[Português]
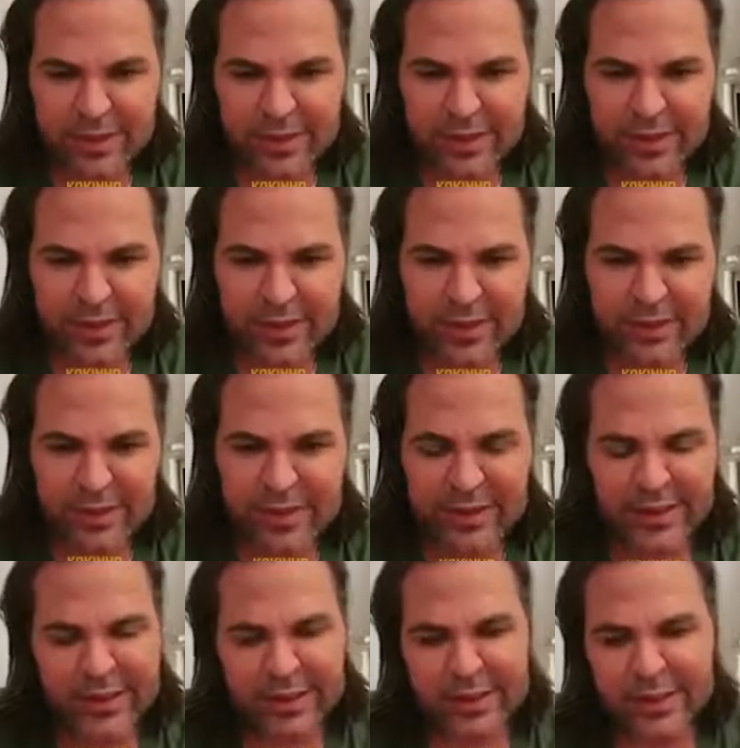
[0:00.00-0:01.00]

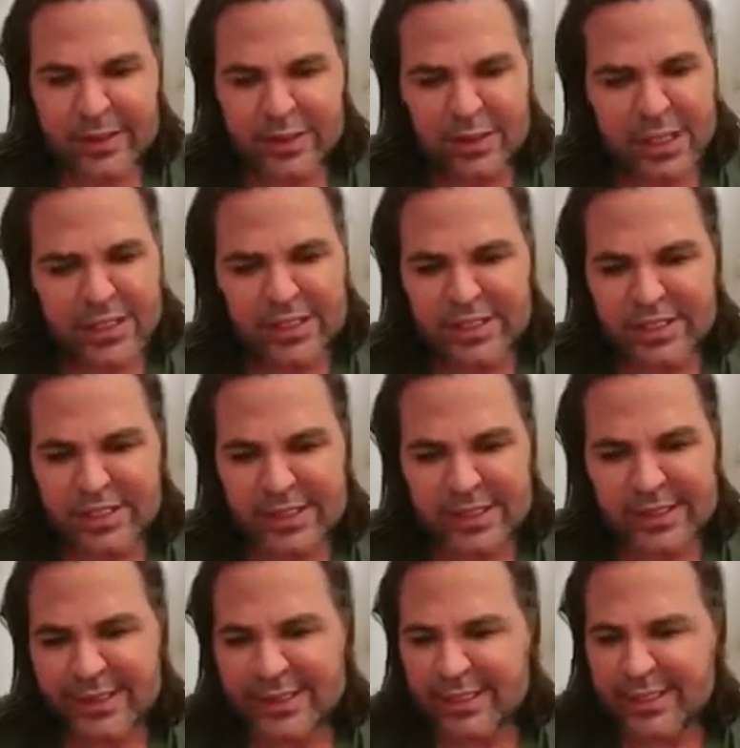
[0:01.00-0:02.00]
É, eu acho
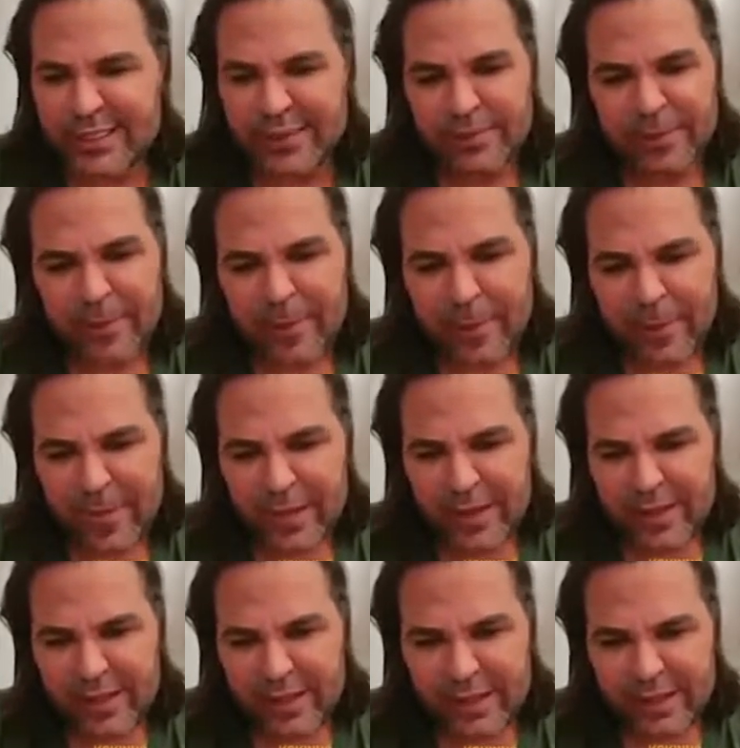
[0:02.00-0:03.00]
que
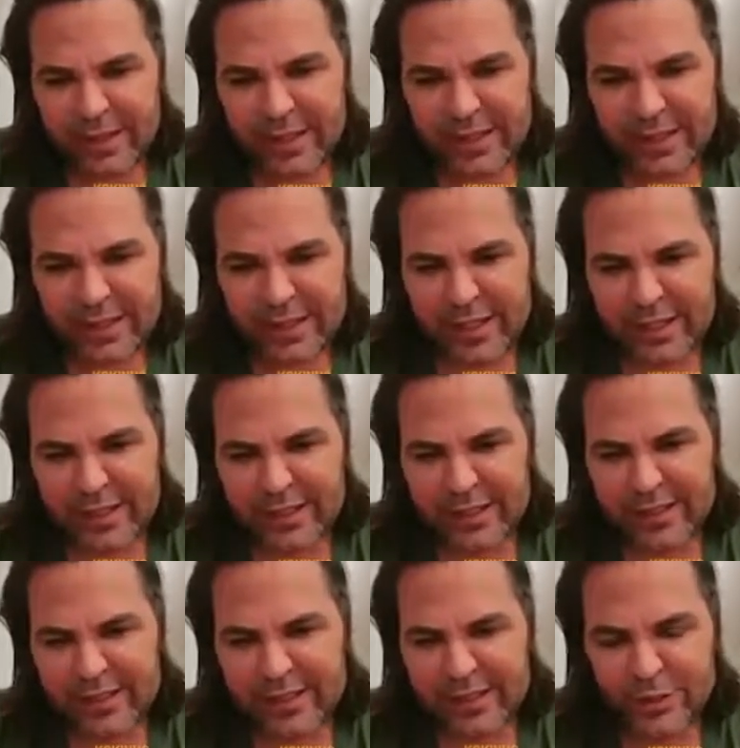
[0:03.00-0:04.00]

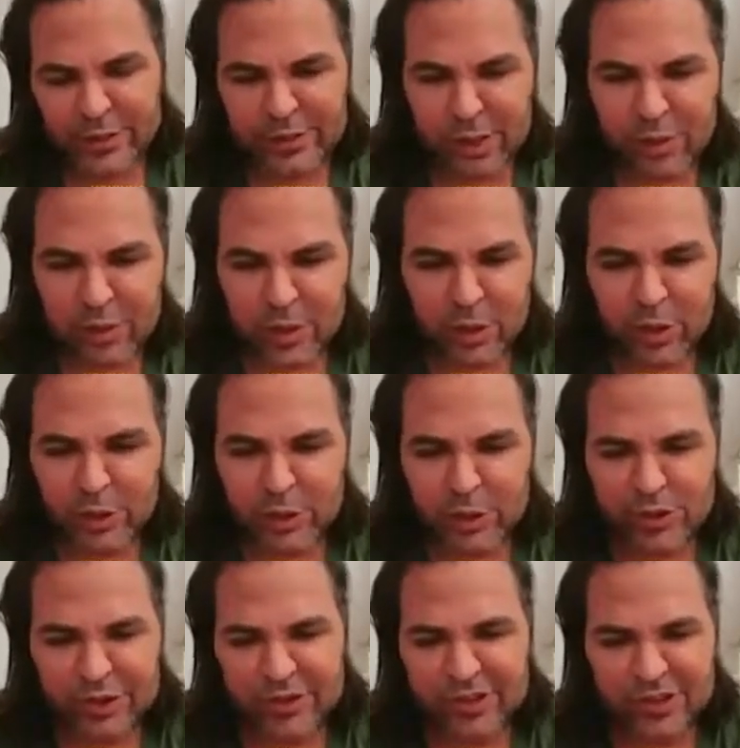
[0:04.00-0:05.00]
é, eu tenho uma
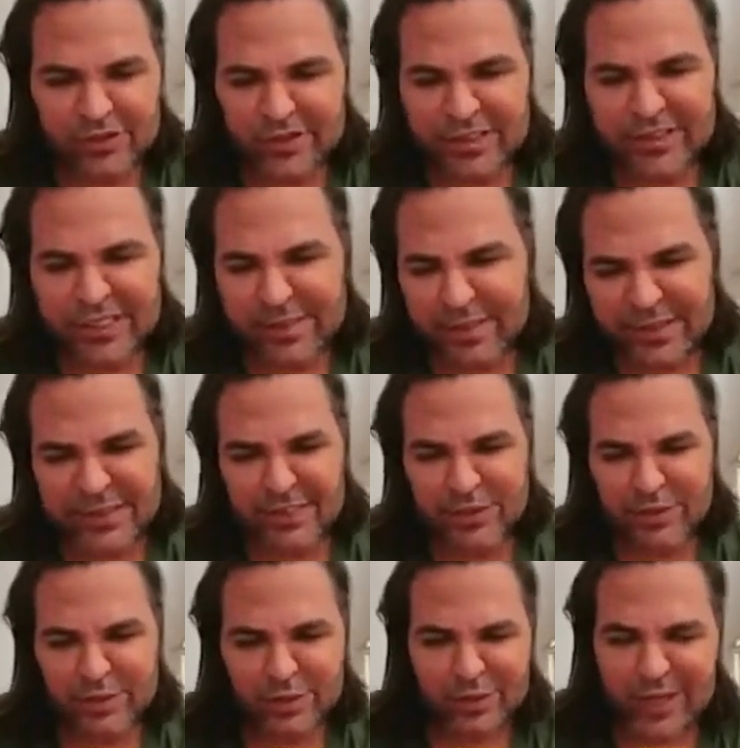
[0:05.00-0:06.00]
conduta de não fazer, mas
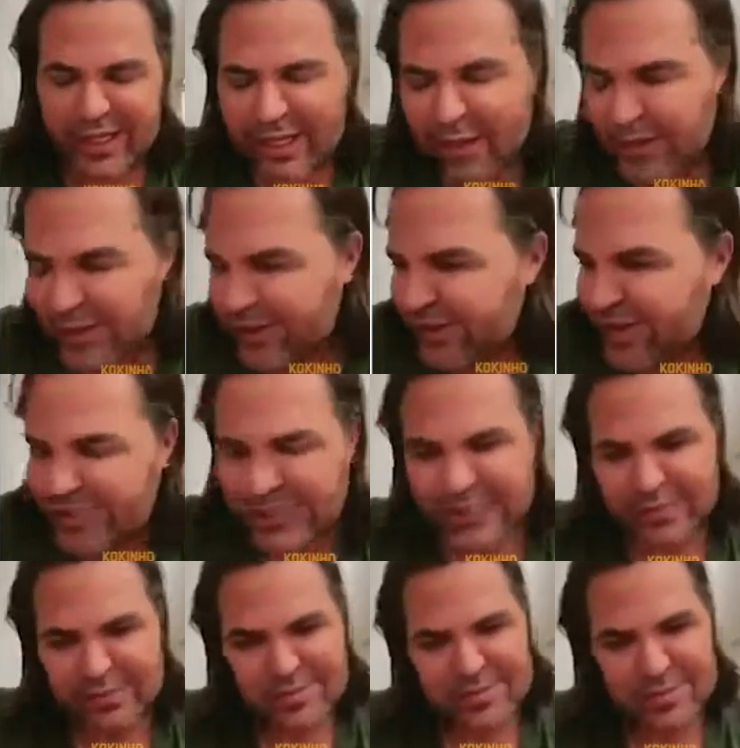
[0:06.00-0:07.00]
acho muito legal ele
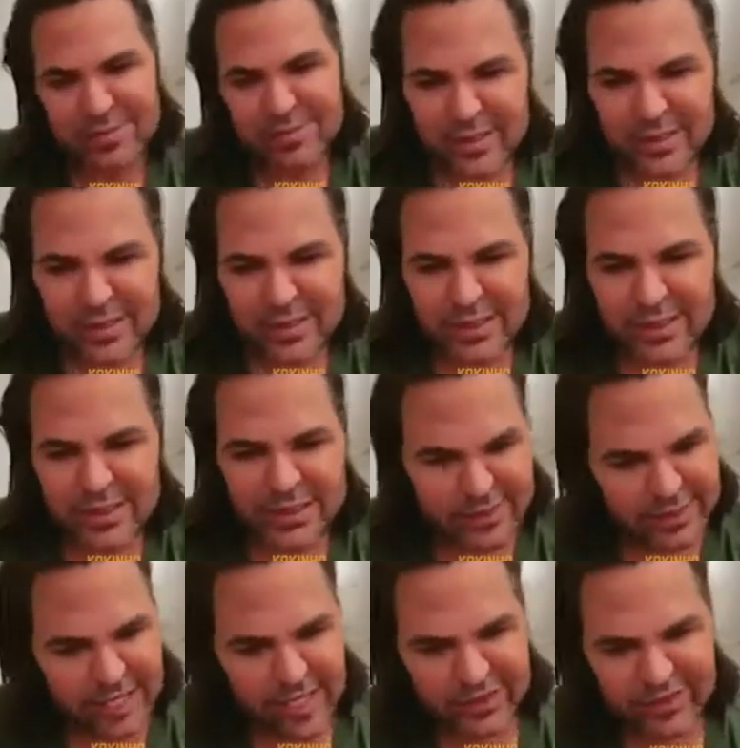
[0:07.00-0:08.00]
fazer. É,
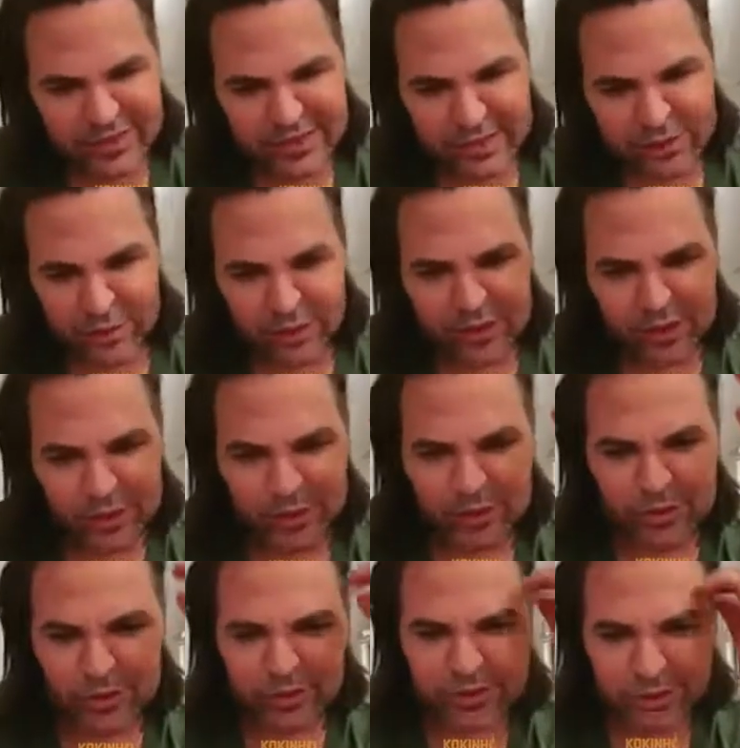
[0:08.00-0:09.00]
e tem que fazer com outras
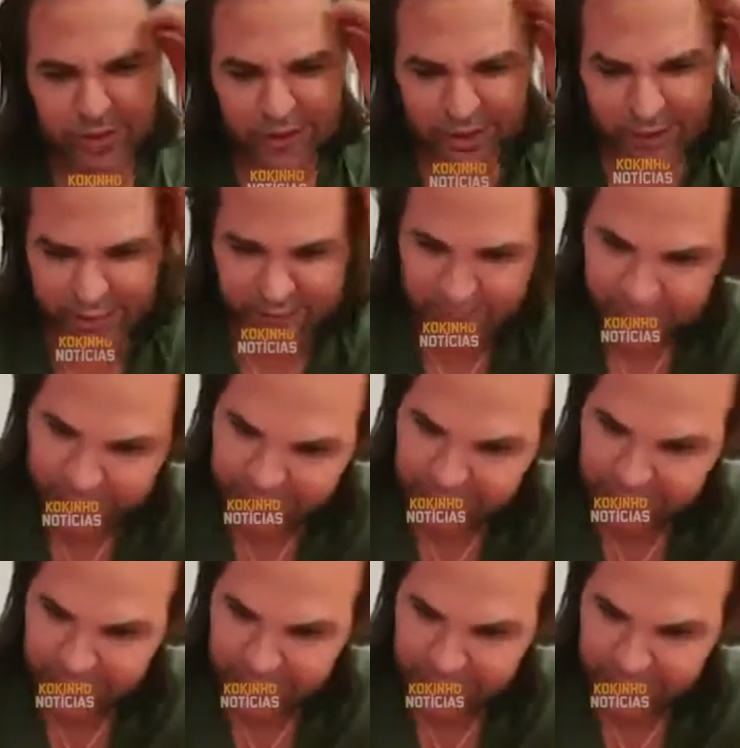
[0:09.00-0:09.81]
pessoas também.